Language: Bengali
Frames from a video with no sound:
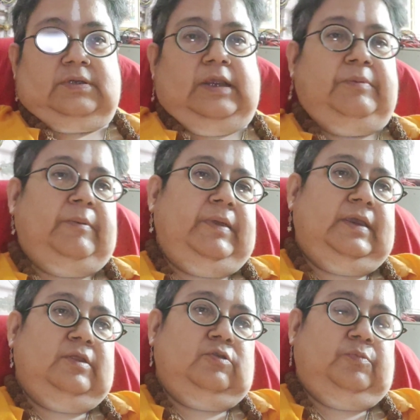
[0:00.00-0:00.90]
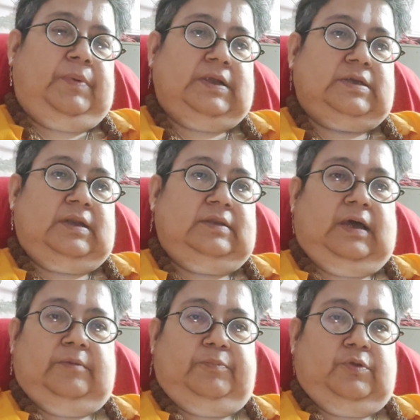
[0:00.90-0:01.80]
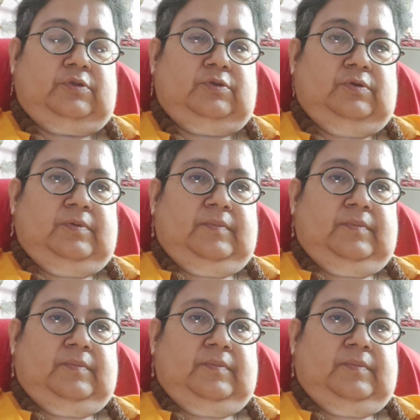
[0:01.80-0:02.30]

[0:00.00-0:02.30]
সেইভাবেই কিন্তু পাশার দান পড়ত